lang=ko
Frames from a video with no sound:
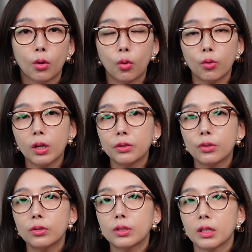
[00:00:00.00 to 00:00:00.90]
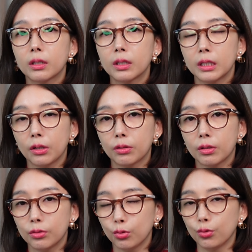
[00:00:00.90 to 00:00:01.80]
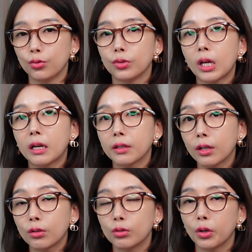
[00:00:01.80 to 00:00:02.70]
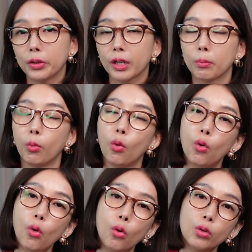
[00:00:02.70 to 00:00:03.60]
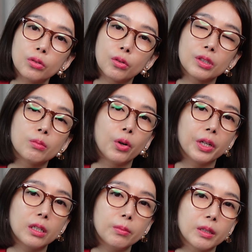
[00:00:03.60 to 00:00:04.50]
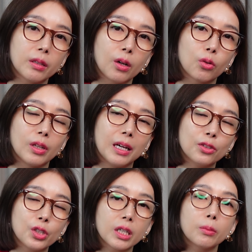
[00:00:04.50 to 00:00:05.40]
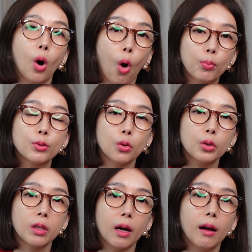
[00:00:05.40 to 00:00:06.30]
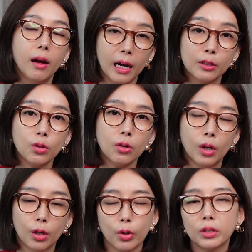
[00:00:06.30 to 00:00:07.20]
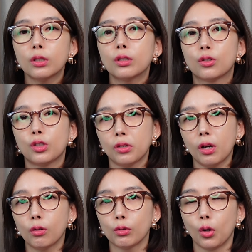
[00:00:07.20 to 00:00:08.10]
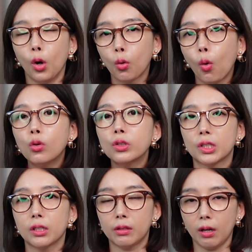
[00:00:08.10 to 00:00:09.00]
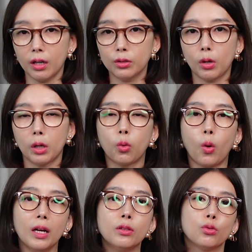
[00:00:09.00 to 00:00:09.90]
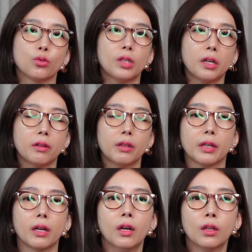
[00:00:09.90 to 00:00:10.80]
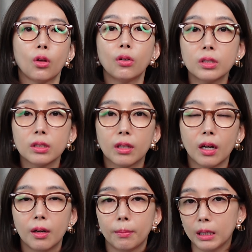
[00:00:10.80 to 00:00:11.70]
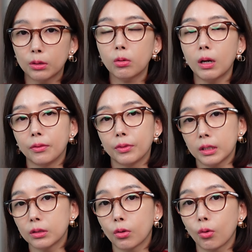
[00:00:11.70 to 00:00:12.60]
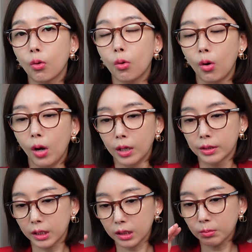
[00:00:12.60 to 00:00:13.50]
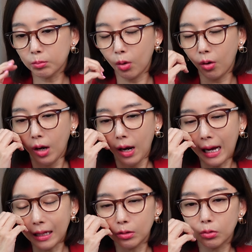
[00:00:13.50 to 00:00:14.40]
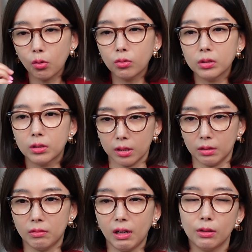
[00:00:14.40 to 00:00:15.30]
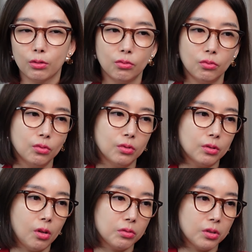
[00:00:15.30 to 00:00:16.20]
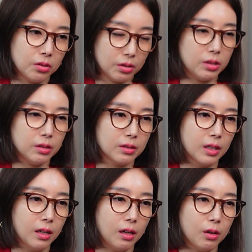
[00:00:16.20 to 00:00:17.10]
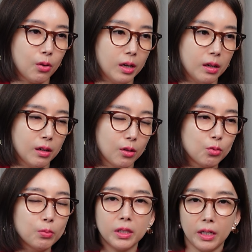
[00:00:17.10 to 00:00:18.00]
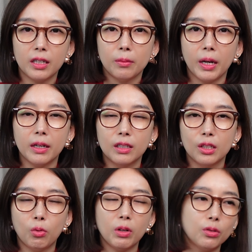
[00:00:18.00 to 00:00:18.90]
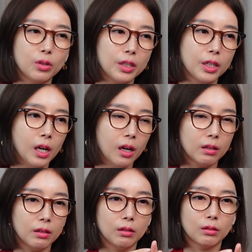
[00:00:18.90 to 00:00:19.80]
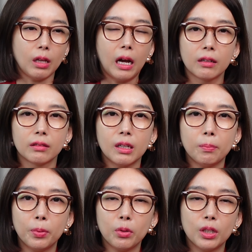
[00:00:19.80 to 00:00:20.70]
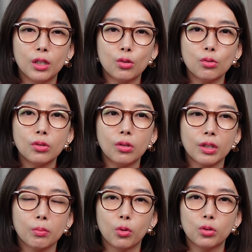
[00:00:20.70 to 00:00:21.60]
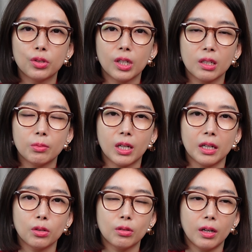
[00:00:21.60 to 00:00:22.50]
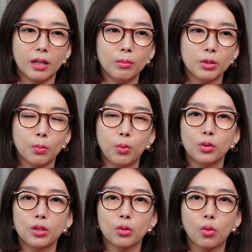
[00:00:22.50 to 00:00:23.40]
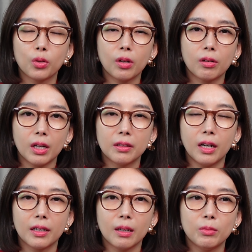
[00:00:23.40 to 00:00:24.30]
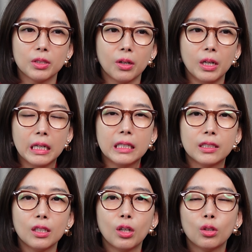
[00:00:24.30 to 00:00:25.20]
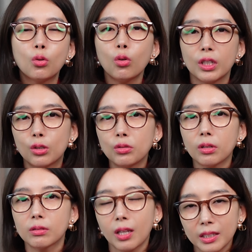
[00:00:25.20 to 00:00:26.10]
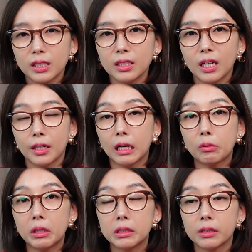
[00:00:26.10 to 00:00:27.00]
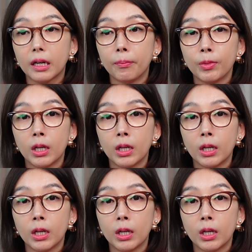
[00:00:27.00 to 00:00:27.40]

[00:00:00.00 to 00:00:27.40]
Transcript: 공관위원장이었던 윤상현 의원에게 모든 것을 뭐 이름했다라고 나는 책임이 없소이다 하죠? 굉장히 치사한 거죠. 공은 지가 다 가져가고 관은 윤상현에게 던진다? 말도 안 되는 거고, 지금 뭐 한동훈 측과 윤석열 측 국민의힘의 의원들이 그 당대표 이준석이 모든 책임을 가졌다라면서 본인을 공격한다라면서 이젠 또 이준석 탓이냐라고 하는데,